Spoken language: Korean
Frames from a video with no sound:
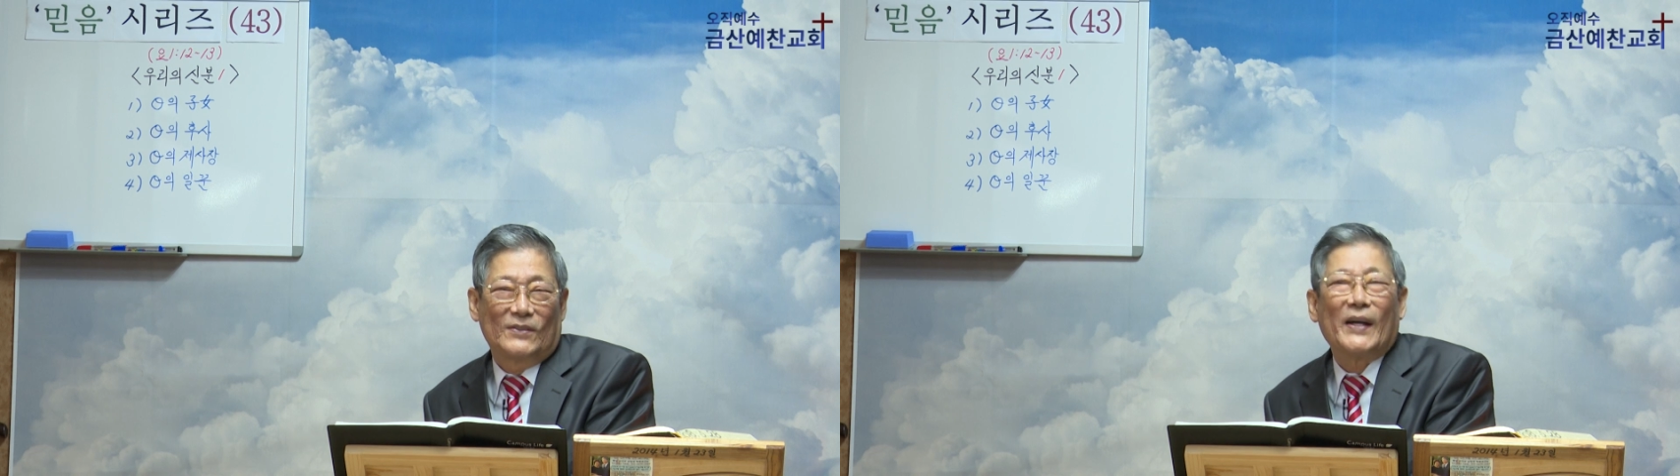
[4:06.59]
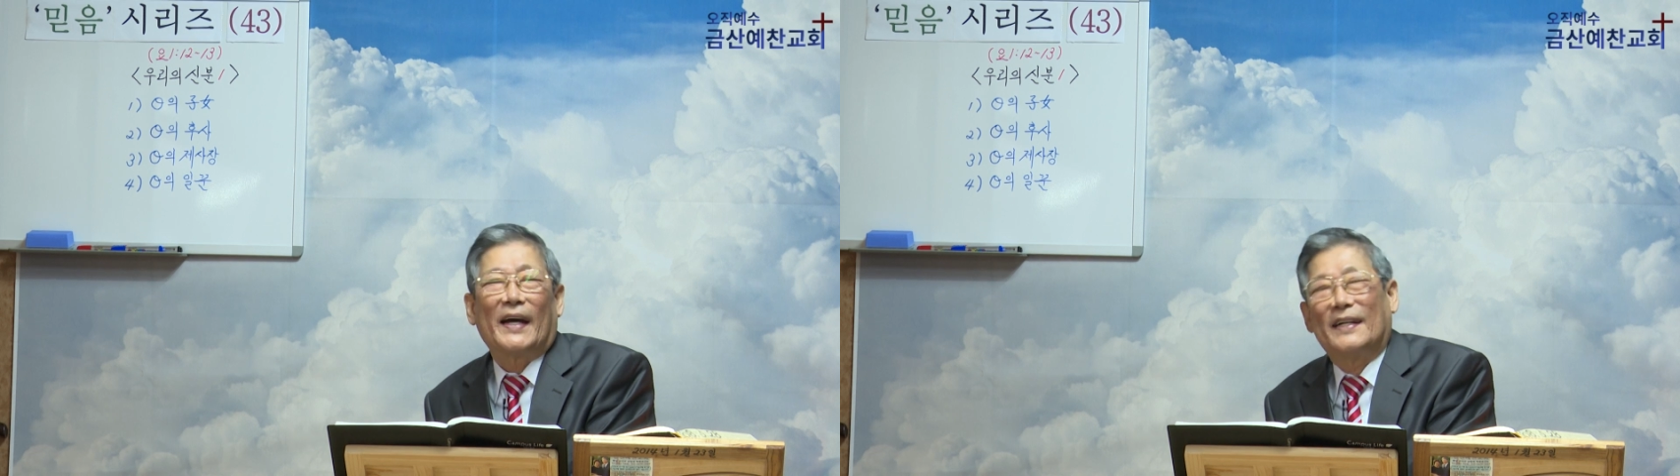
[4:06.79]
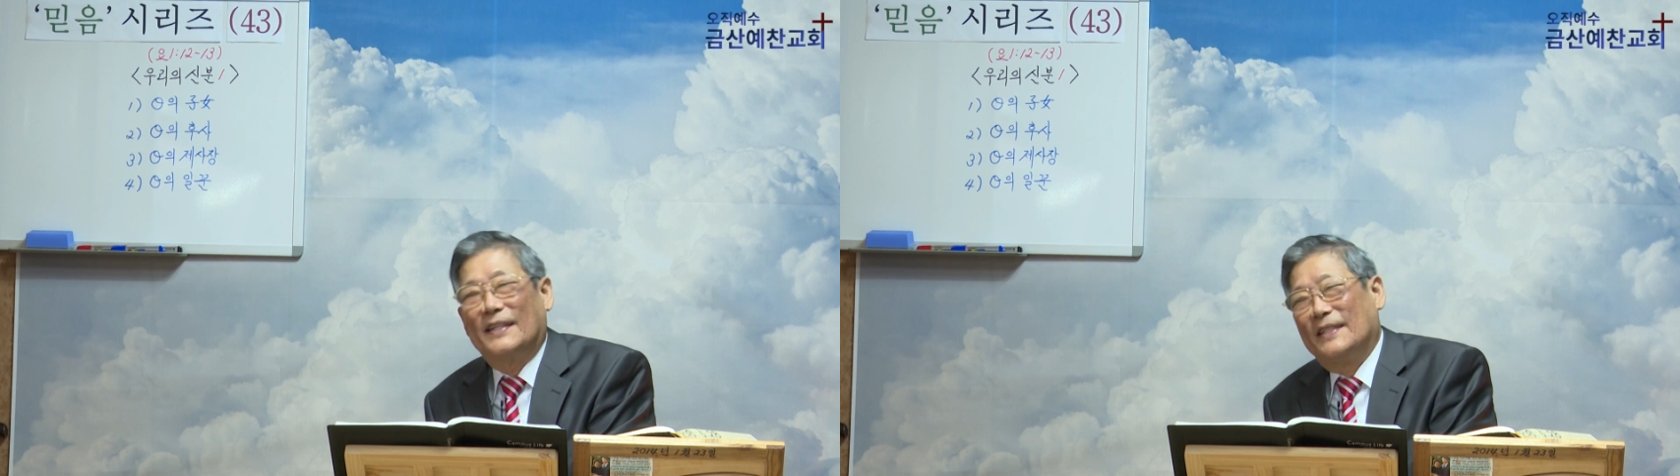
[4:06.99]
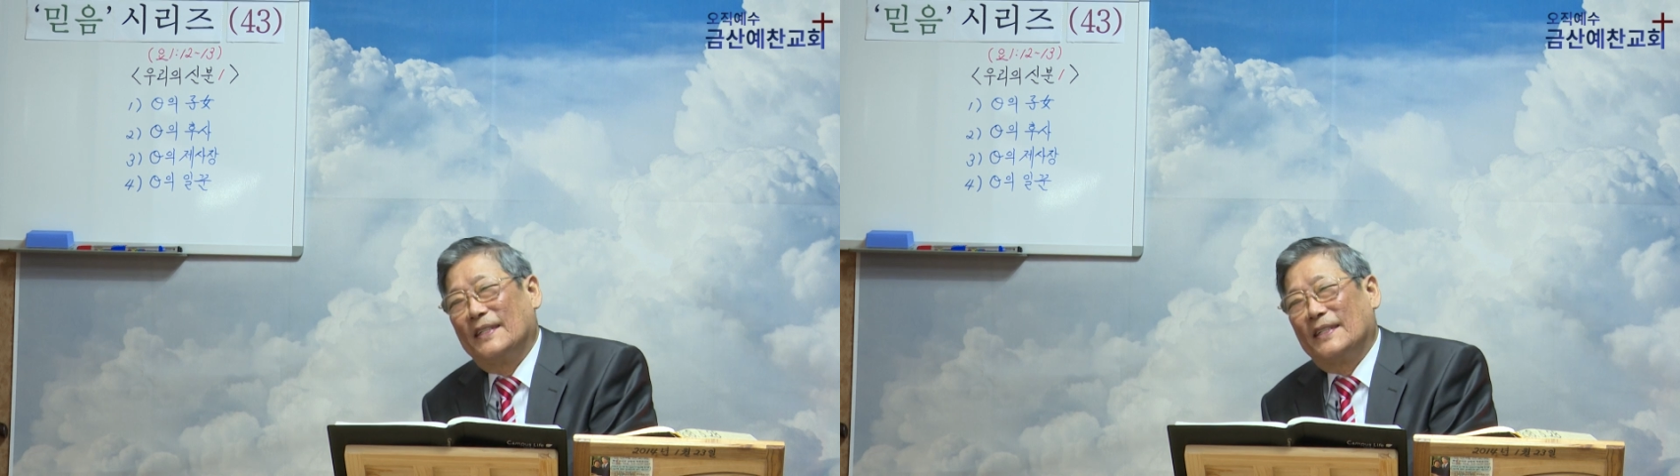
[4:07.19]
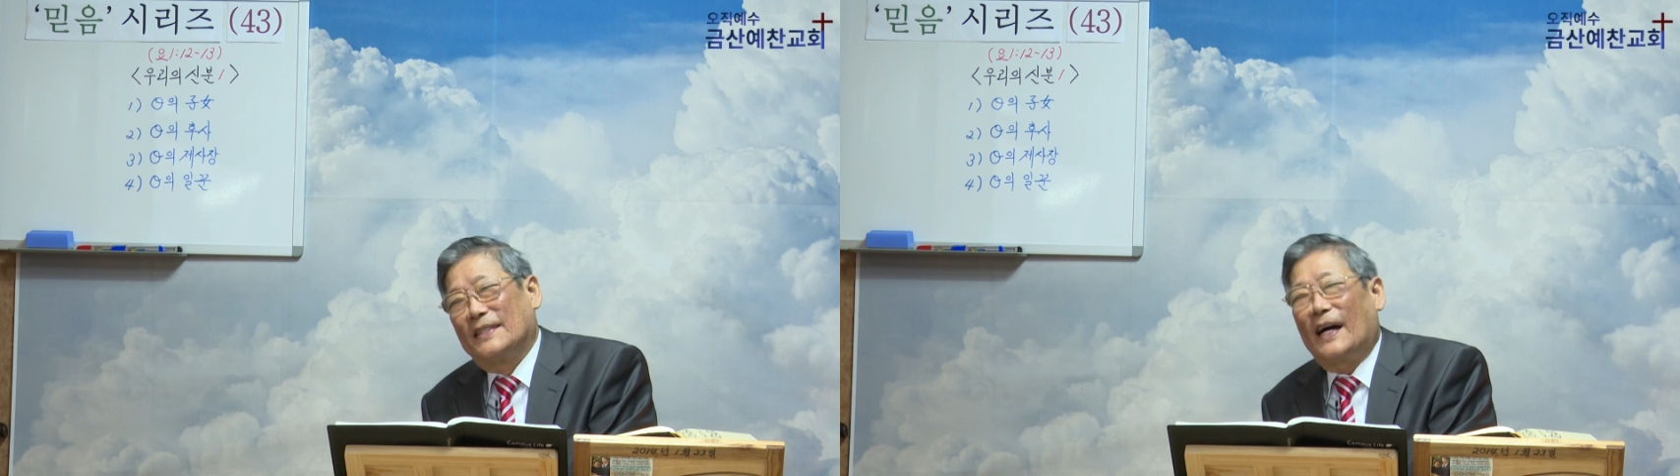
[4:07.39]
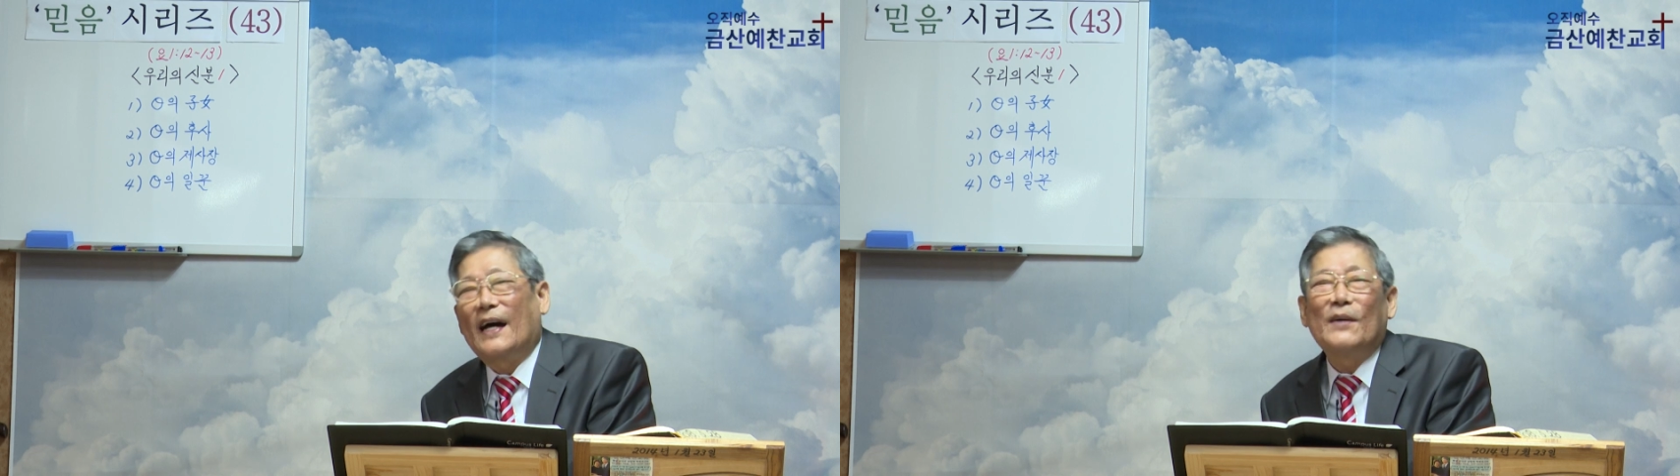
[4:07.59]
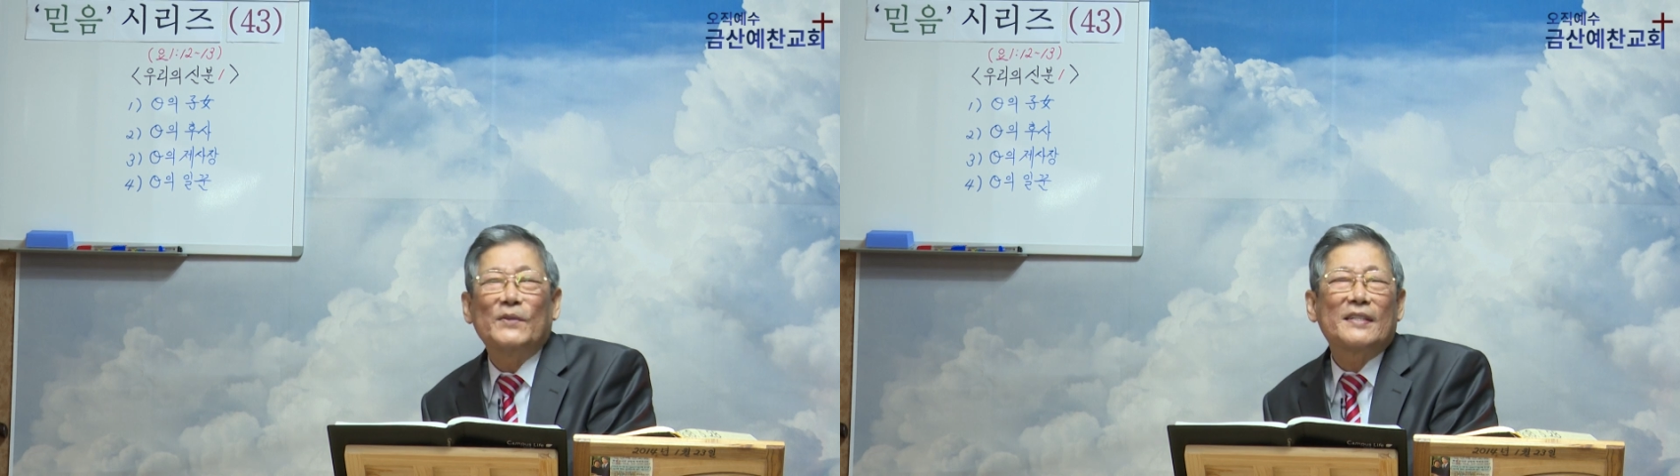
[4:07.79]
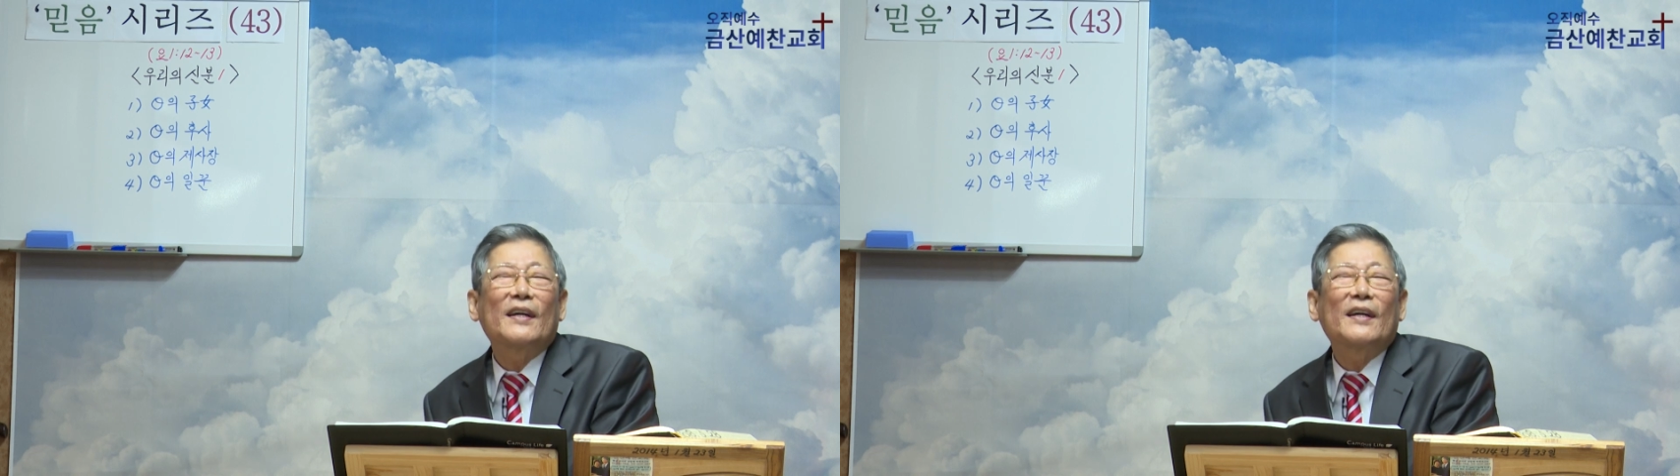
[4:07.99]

왜? 사람은